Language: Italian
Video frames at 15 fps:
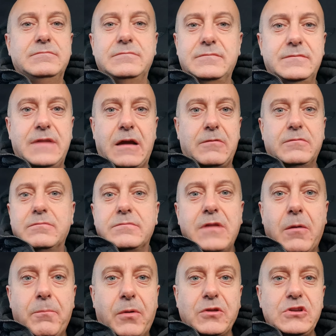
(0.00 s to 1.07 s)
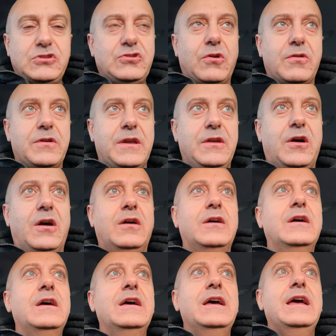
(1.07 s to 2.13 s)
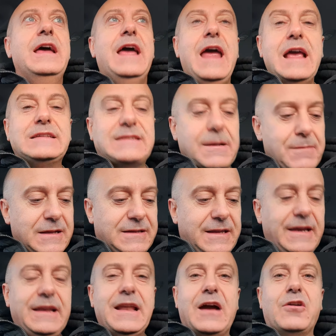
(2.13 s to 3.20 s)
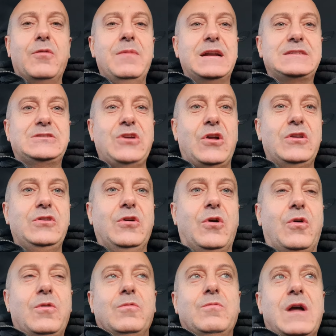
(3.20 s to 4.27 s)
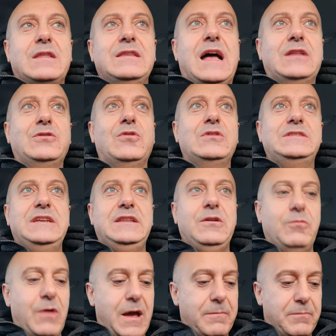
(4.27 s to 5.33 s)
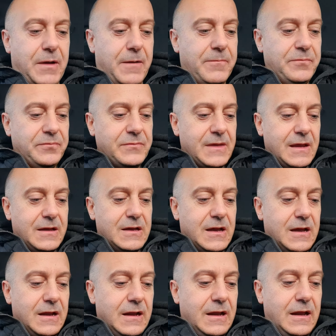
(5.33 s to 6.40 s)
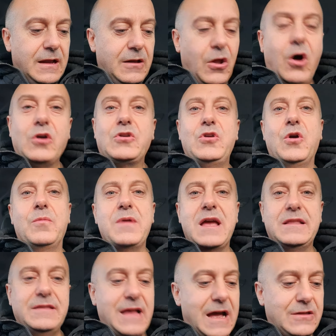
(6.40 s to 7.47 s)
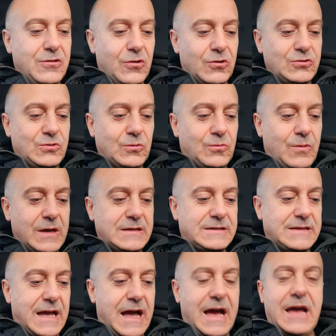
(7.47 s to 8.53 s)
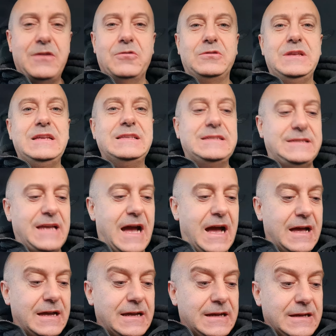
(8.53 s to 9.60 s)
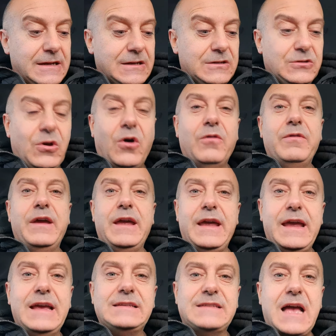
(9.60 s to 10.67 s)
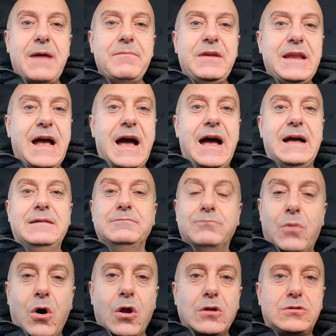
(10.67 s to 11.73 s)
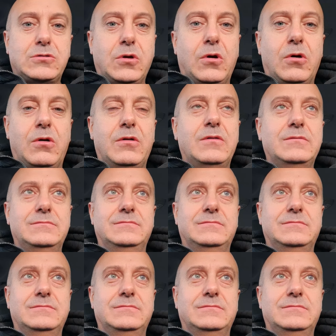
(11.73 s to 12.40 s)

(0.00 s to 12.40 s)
da, da, un po' di giorni, no? E stamattina, come al solito, guardando i siti web, l'occhio mi è andato su questa notizia dove esamina molto